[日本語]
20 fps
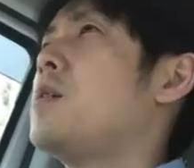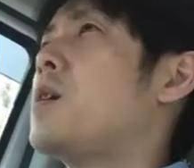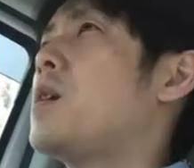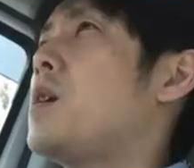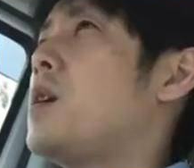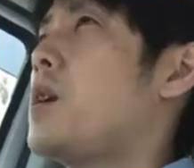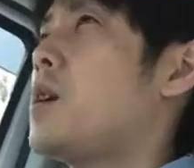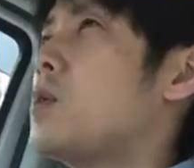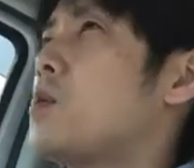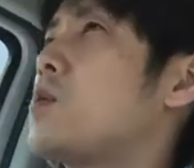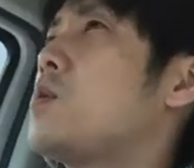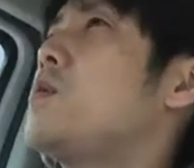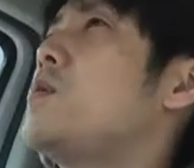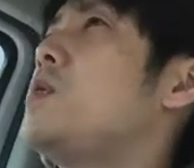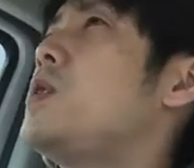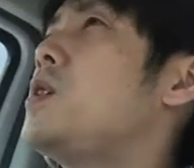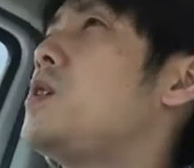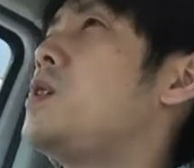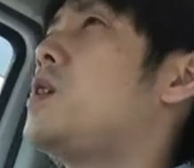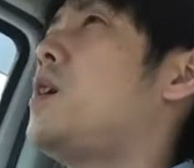だからそういう
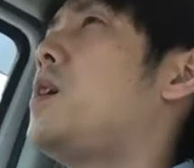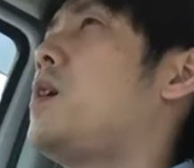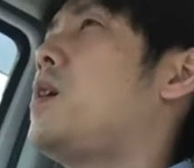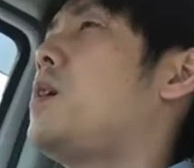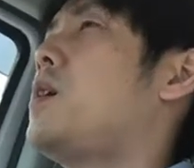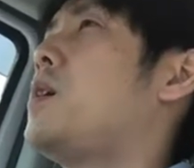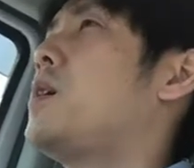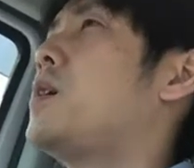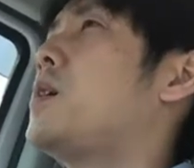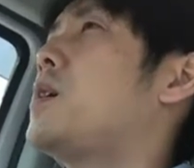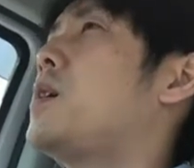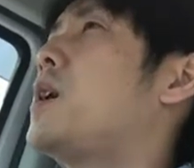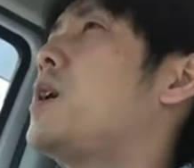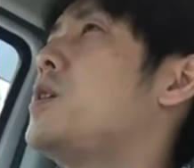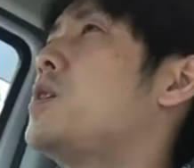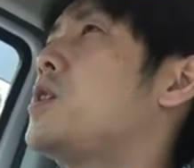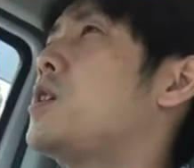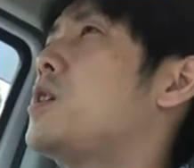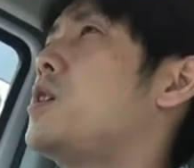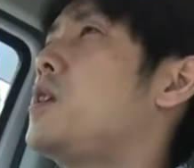ふうにして、えー、
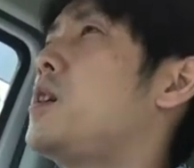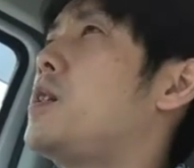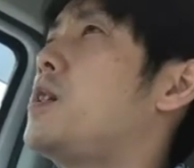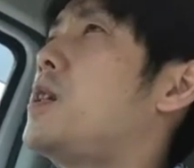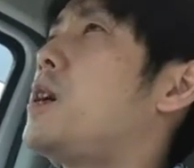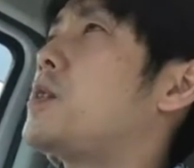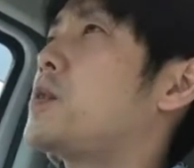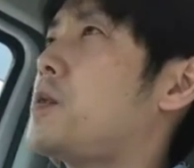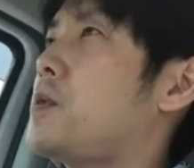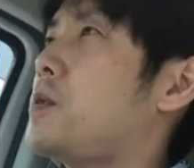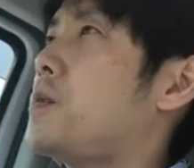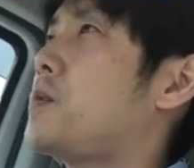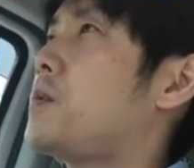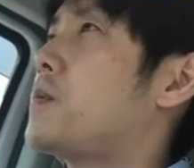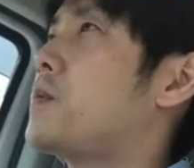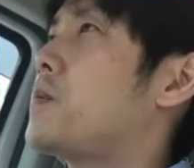感謝して出す